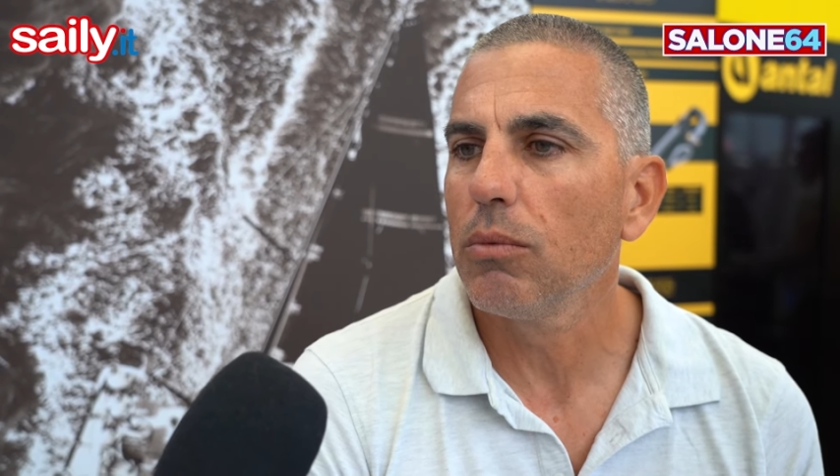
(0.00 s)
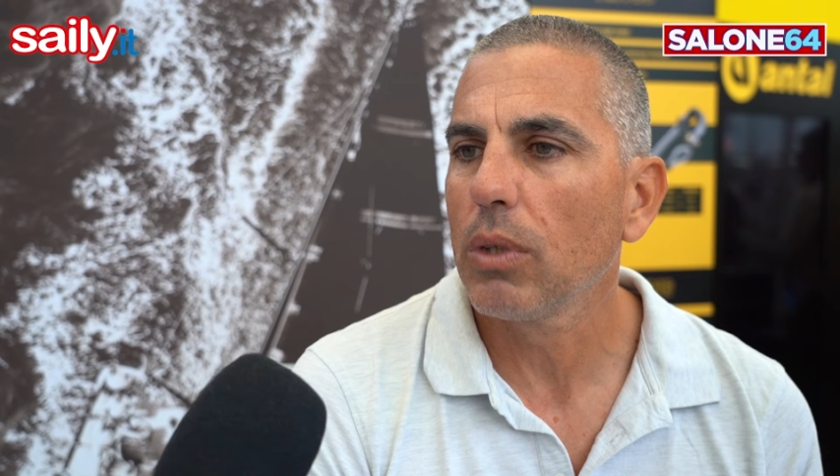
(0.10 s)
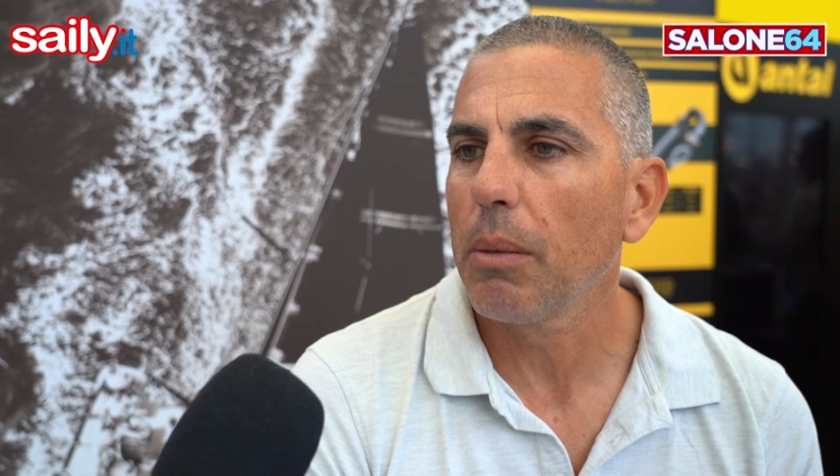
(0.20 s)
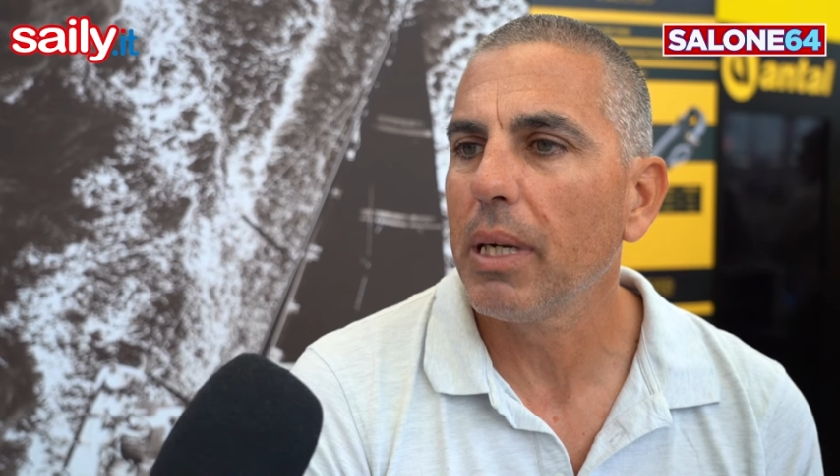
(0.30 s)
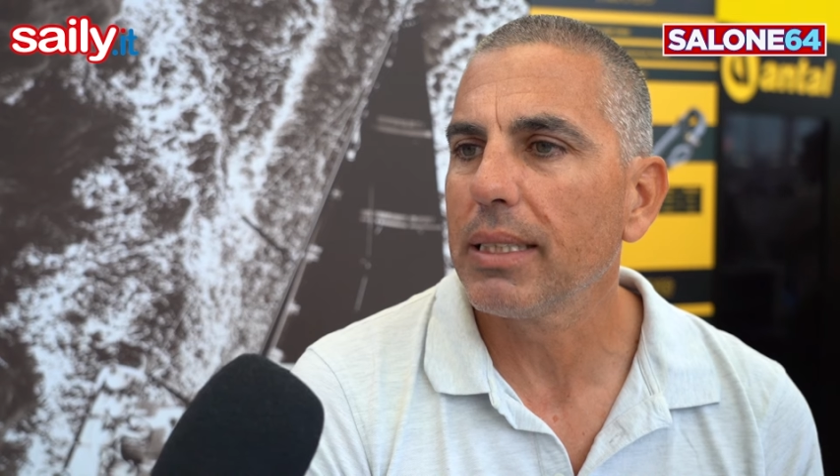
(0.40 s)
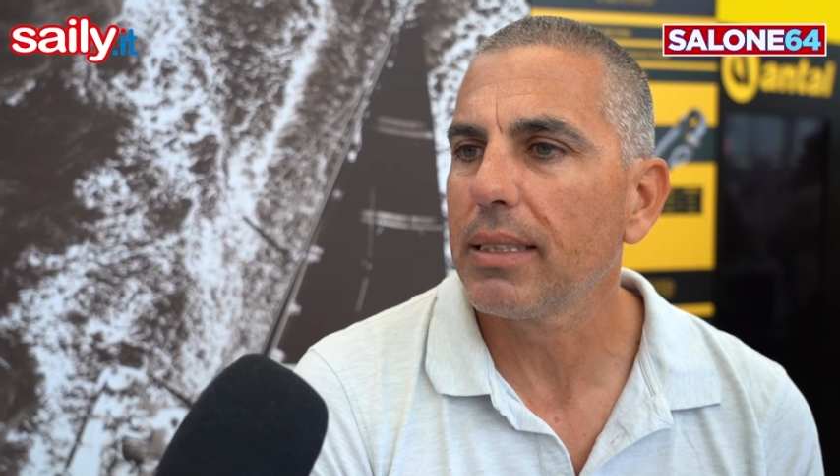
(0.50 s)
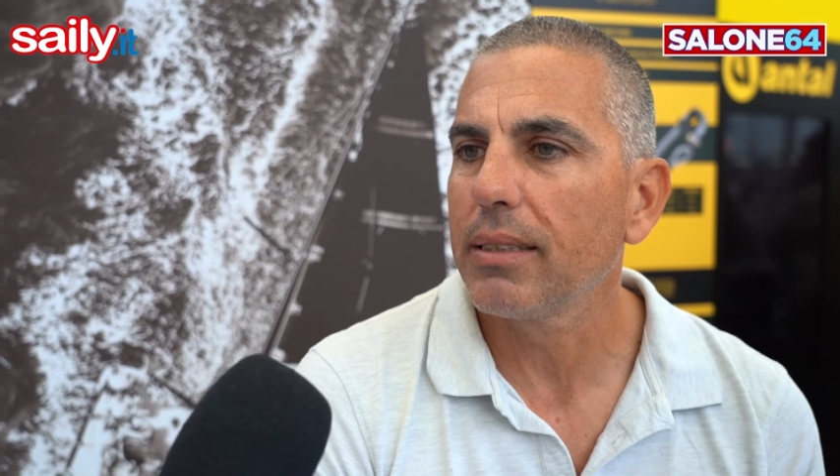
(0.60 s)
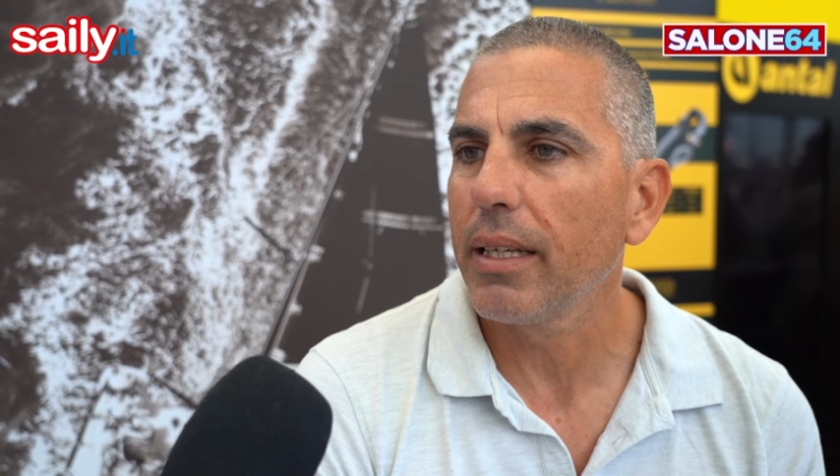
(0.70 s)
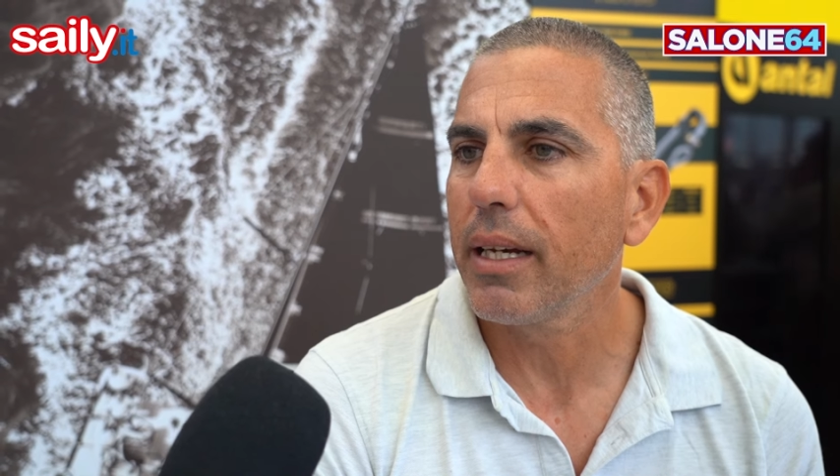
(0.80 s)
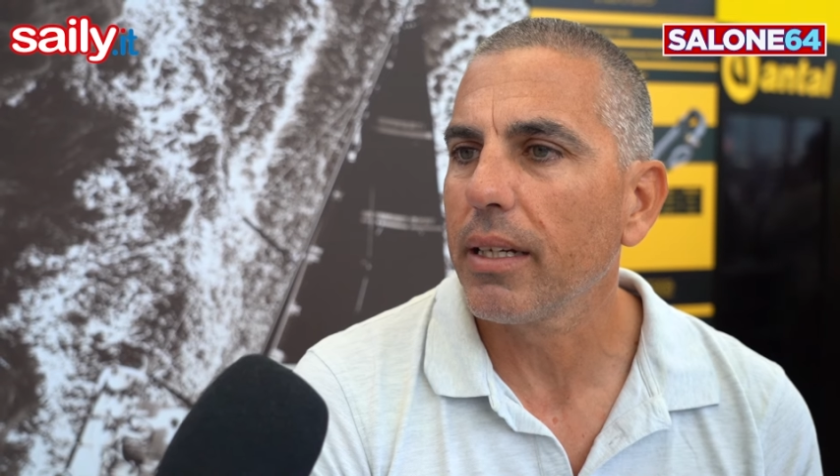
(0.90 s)
una
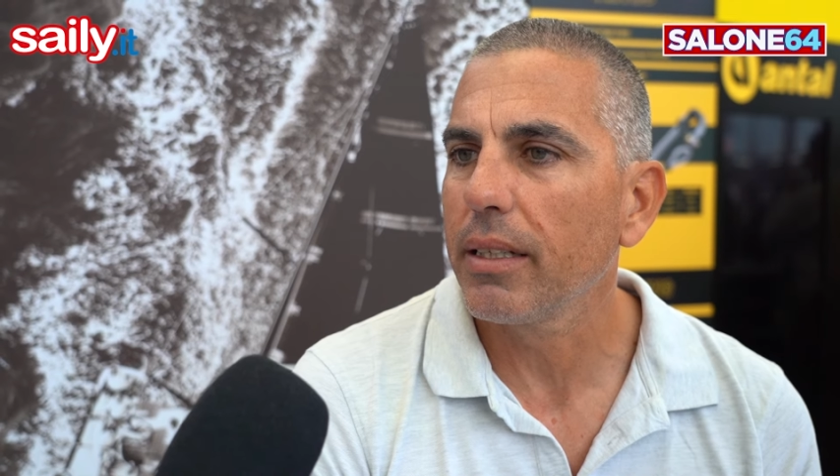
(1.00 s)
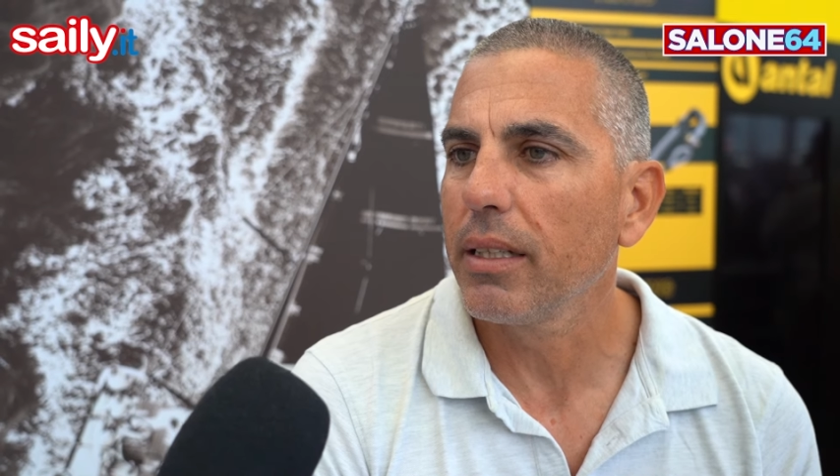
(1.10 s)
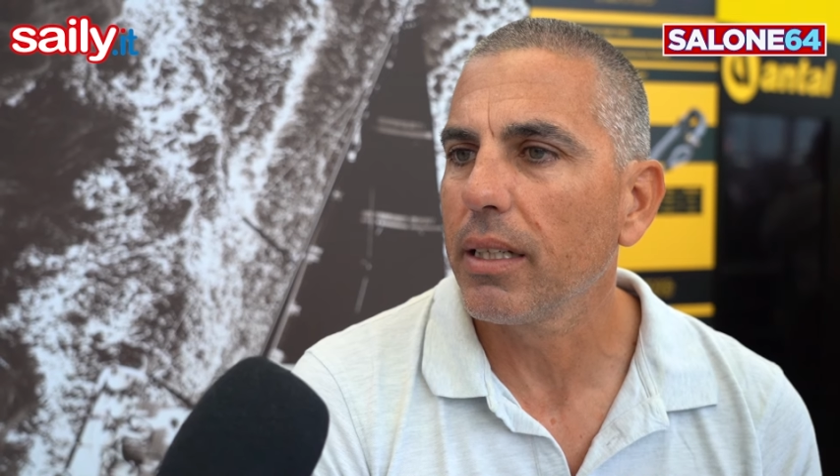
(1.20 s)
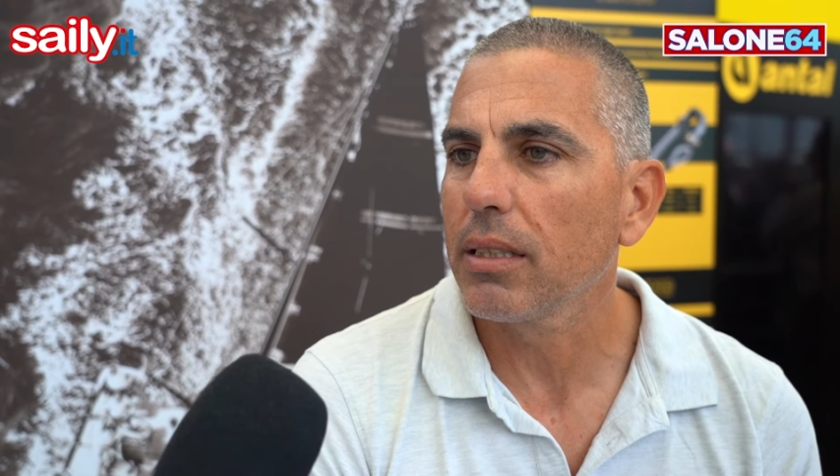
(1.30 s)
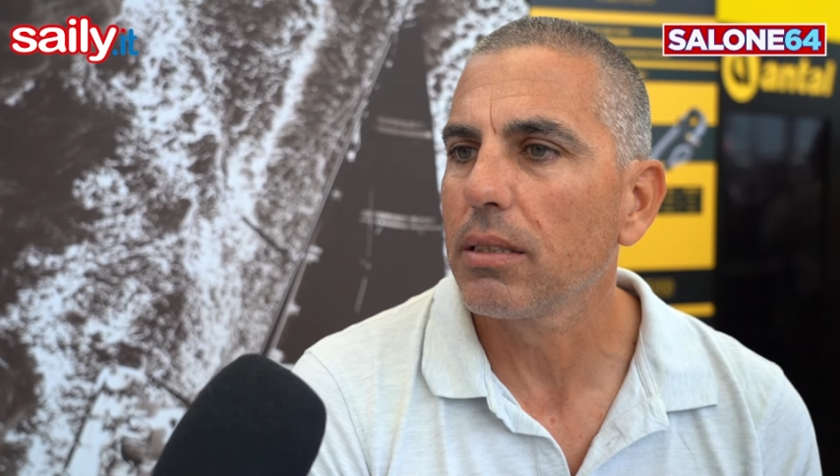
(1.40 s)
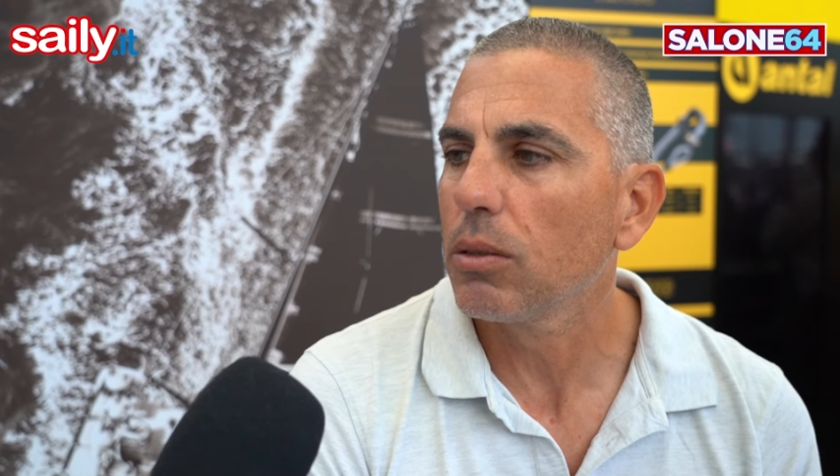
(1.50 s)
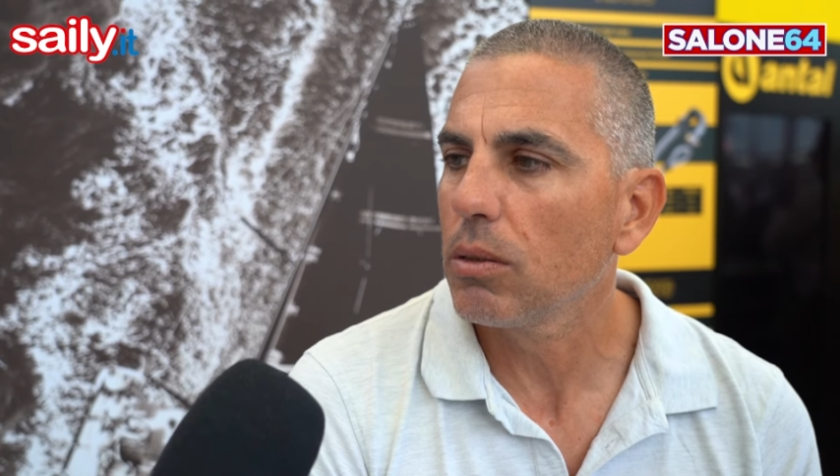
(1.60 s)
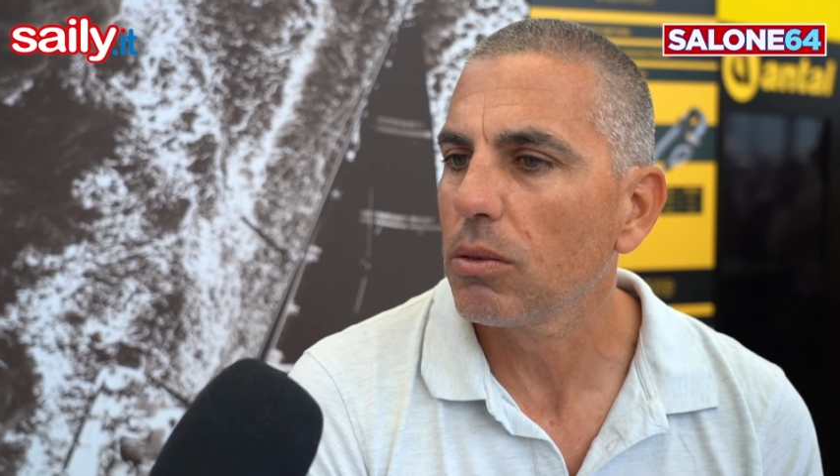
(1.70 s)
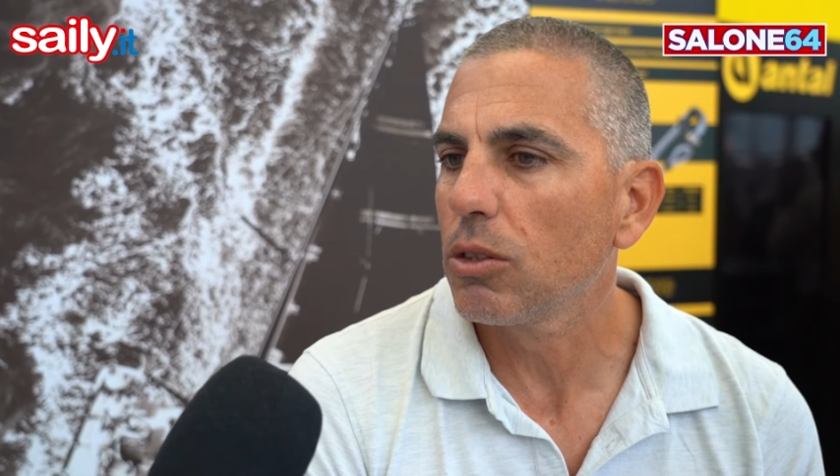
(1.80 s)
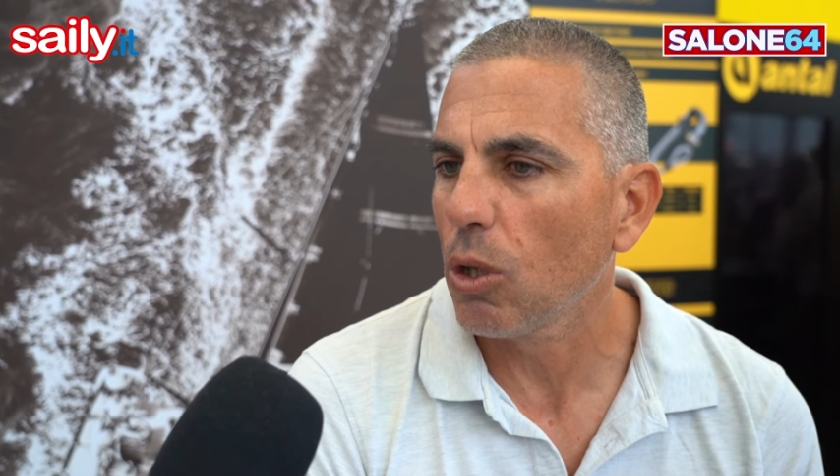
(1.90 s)
base tecnica
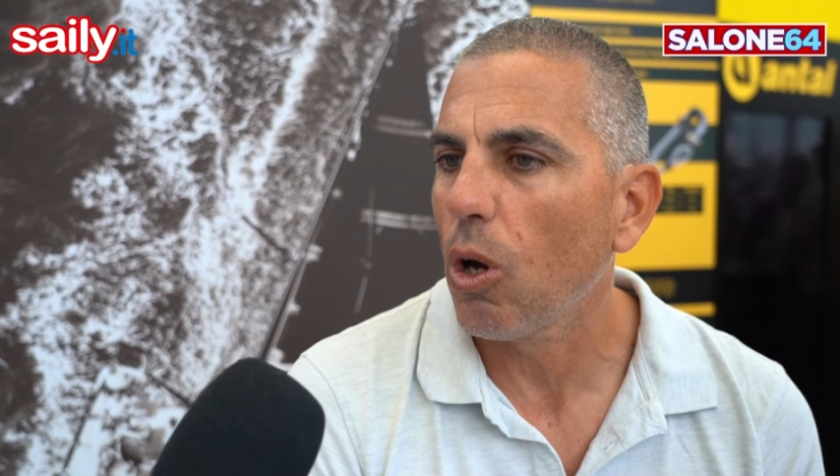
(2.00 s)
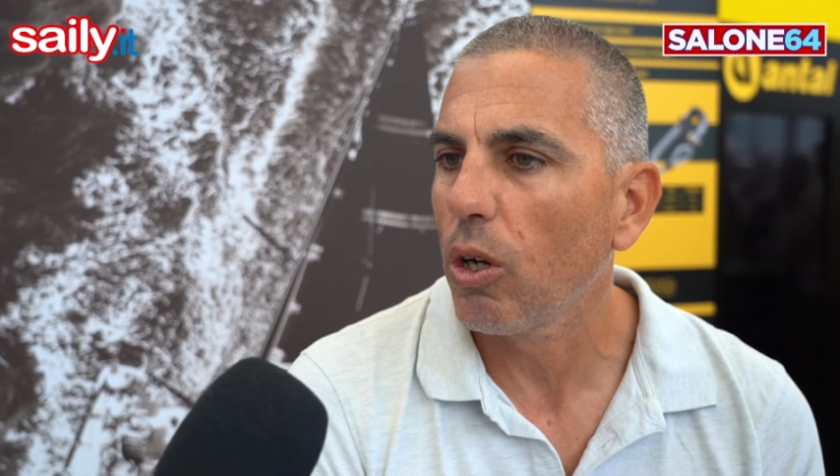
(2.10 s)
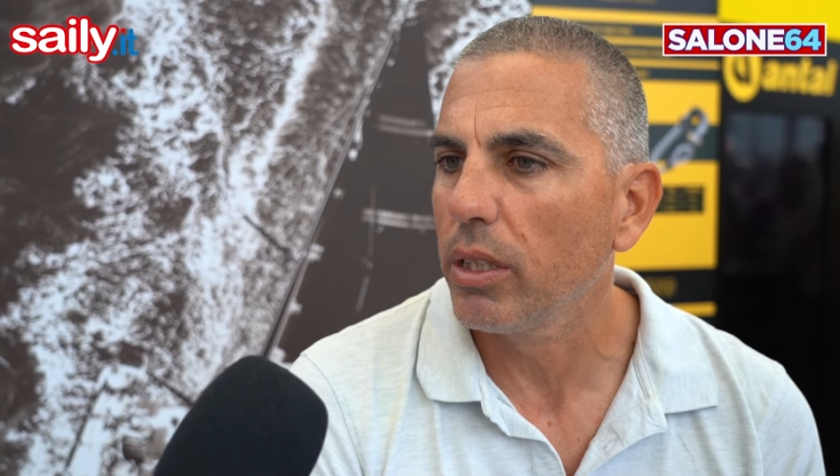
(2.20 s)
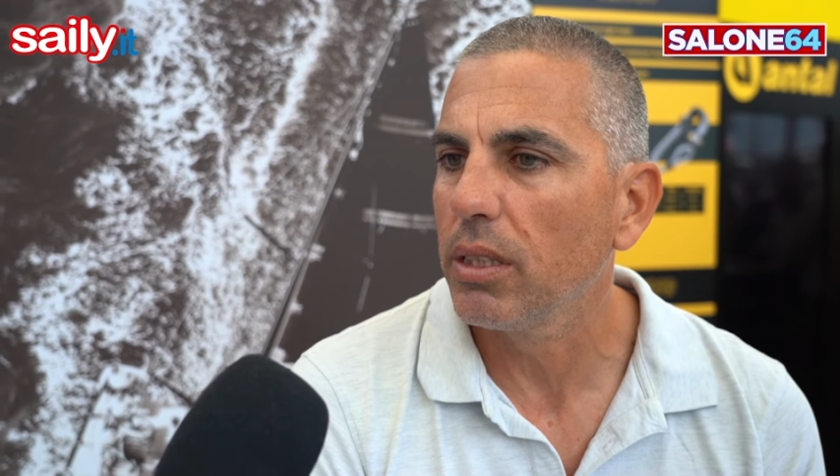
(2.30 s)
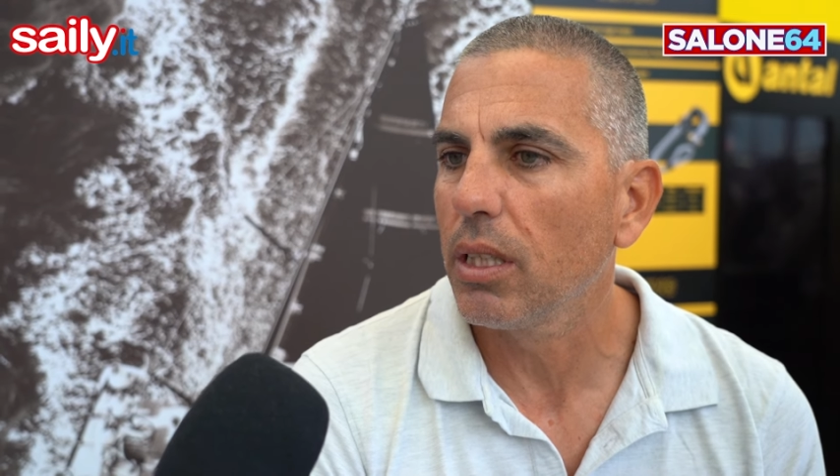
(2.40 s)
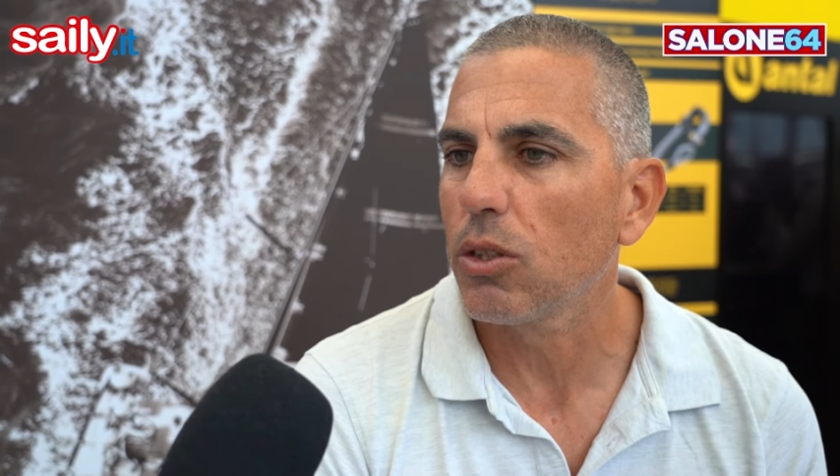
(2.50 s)
solida,